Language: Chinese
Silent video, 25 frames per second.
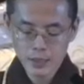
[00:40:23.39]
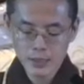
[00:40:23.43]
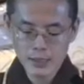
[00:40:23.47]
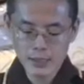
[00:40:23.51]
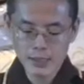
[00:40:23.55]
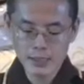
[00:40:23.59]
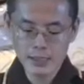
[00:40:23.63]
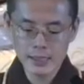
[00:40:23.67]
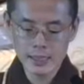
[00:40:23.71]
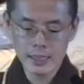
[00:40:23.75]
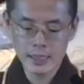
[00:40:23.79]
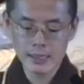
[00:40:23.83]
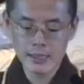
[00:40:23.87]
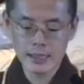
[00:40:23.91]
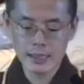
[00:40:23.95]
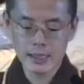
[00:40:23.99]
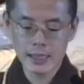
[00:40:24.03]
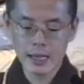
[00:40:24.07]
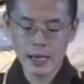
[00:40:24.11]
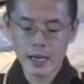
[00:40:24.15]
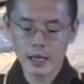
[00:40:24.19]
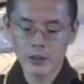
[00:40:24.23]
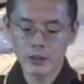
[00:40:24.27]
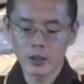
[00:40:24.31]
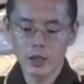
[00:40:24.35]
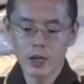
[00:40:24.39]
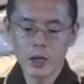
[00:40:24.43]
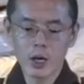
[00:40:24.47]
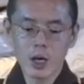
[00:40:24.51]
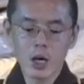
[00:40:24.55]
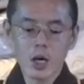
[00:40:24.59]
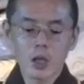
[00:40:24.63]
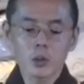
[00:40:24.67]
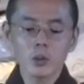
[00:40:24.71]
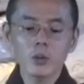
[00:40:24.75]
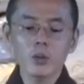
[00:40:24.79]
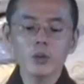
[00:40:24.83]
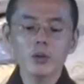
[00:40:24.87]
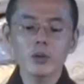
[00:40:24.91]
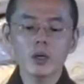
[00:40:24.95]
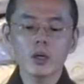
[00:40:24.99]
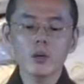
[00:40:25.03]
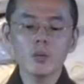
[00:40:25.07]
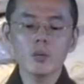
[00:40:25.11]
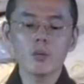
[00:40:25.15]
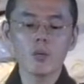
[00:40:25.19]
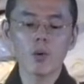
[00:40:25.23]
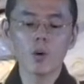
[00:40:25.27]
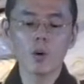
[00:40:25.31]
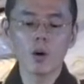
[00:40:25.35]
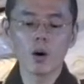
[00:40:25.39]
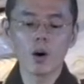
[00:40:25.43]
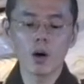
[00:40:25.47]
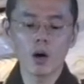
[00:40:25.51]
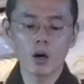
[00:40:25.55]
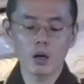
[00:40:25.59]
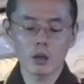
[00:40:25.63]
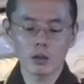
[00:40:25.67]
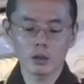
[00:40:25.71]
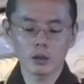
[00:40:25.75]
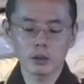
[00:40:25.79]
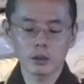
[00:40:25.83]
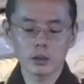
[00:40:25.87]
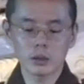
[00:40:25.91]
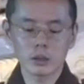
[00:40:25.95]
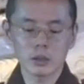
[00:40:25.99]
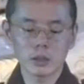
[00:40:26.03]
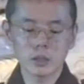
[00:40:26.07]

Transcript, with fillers: 接下来再看，对于魔